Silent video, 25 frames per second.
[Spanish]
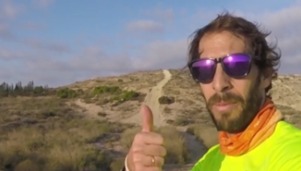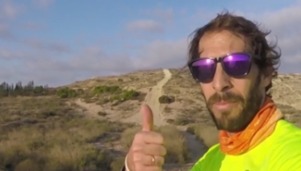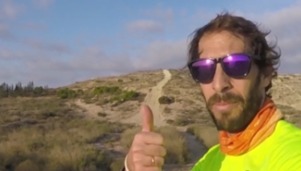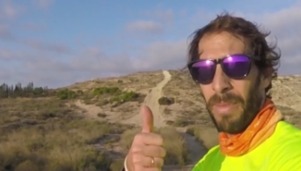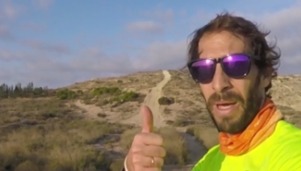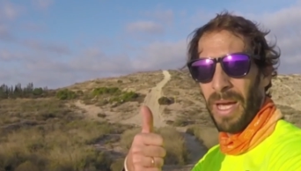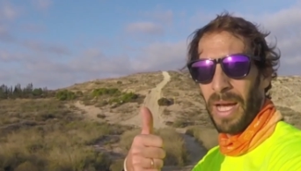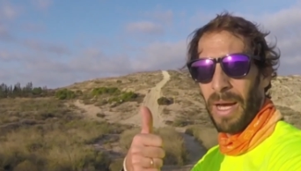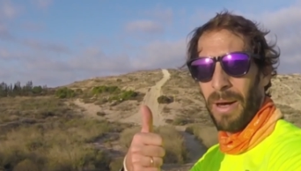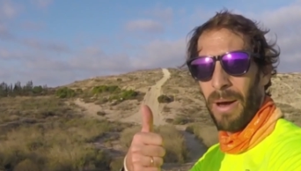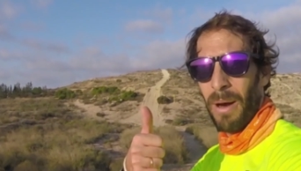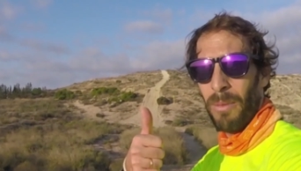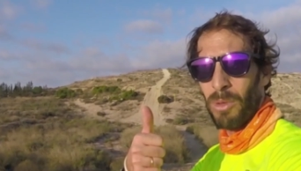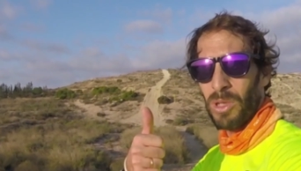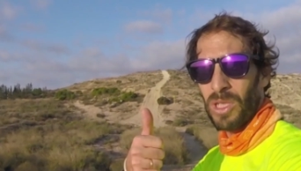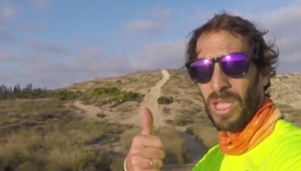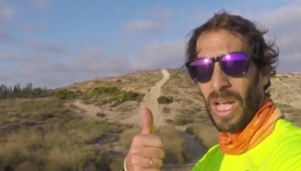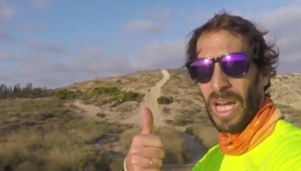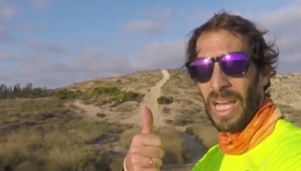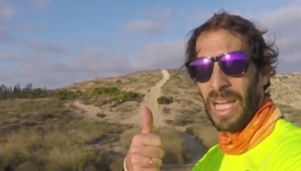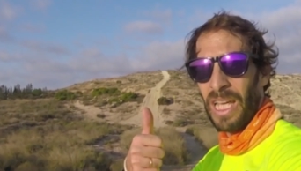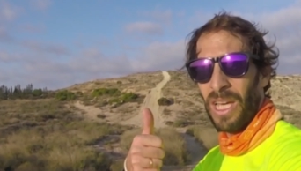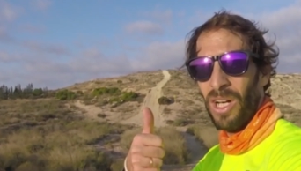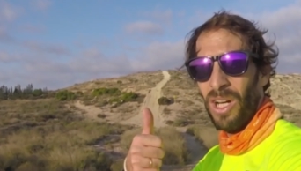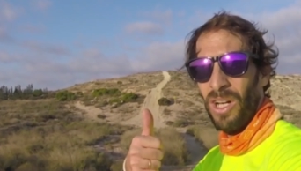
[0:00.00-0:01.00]
Venga, vamos
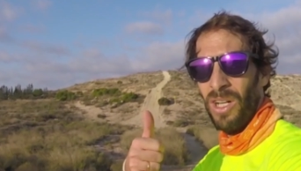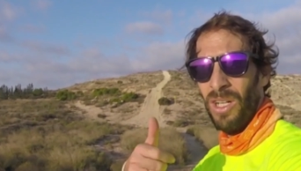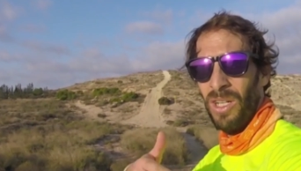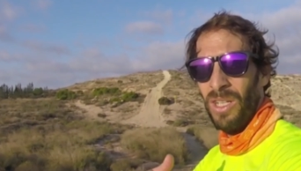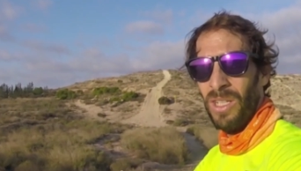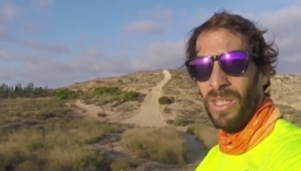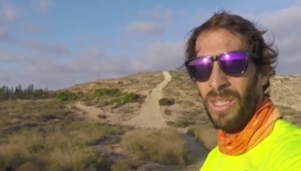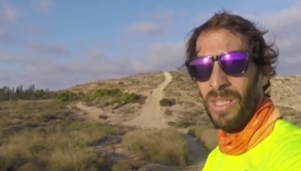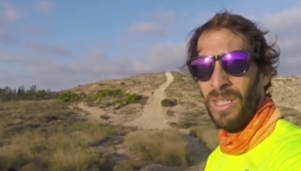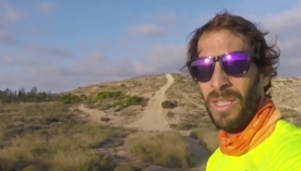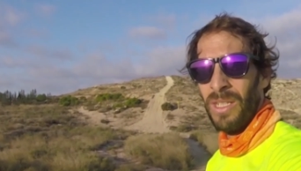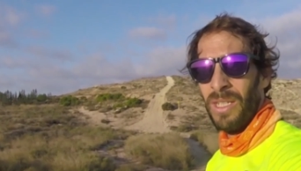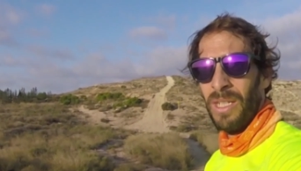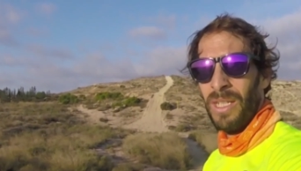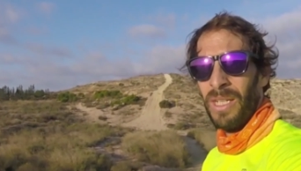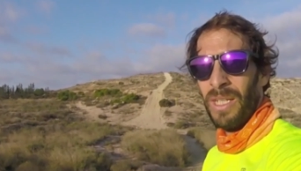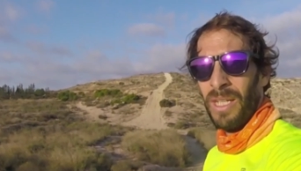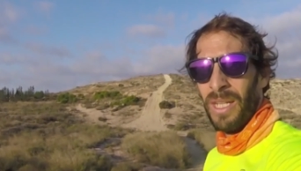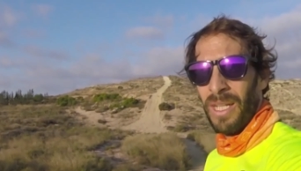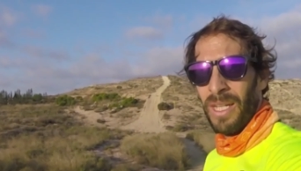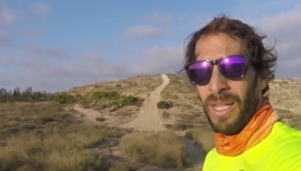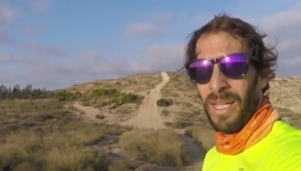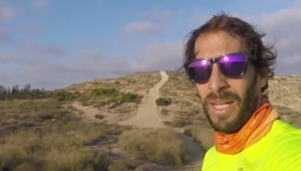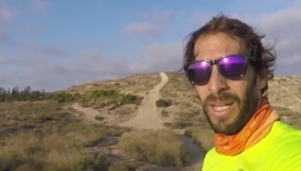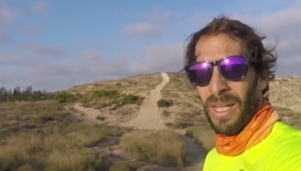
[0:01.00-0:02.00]
al lío
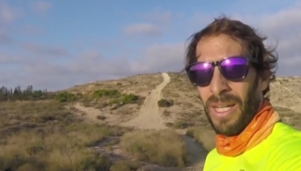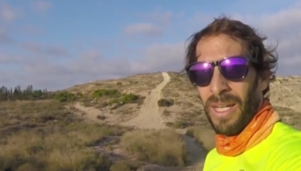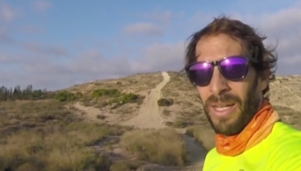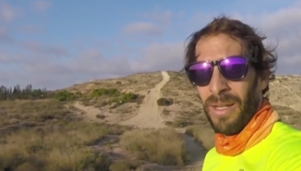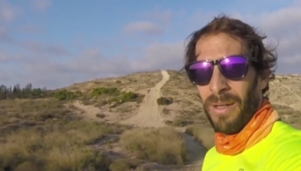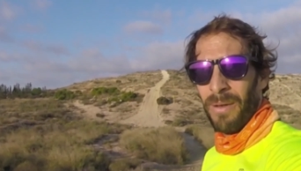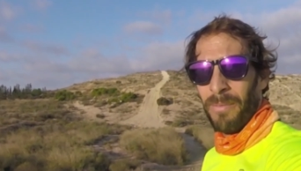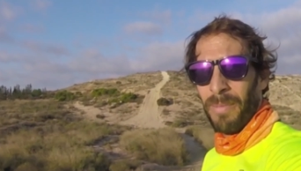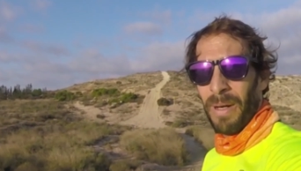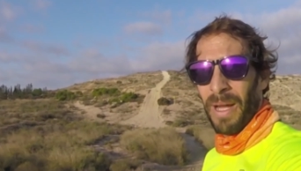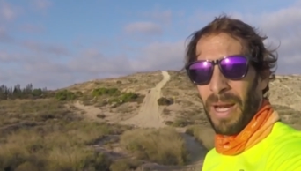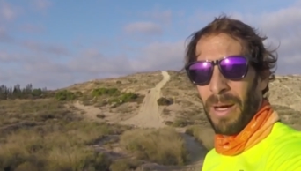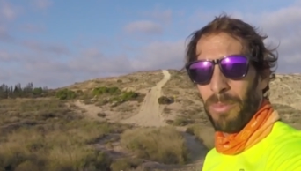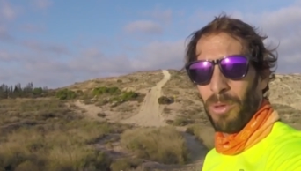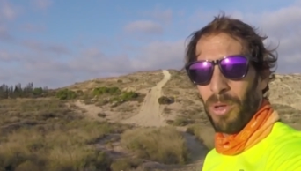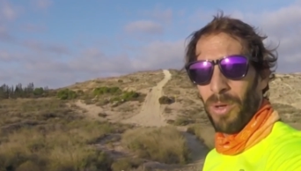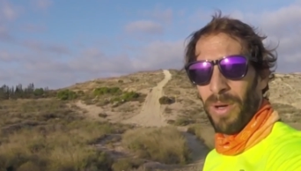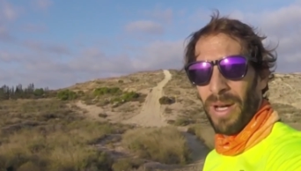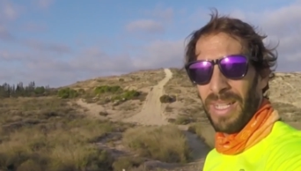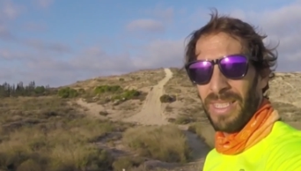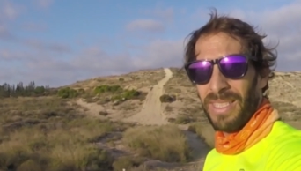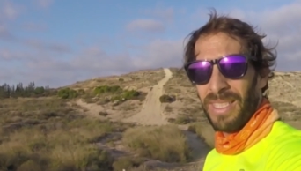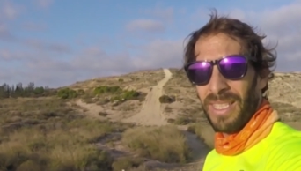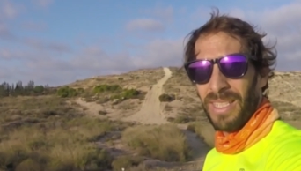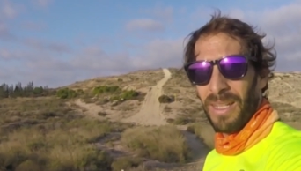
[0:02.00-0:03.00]
para
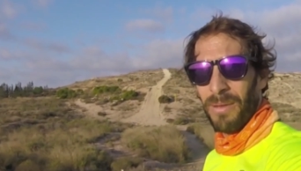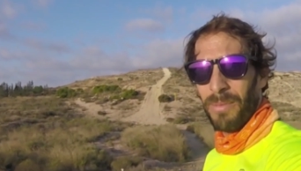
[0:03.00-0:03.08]
probar estas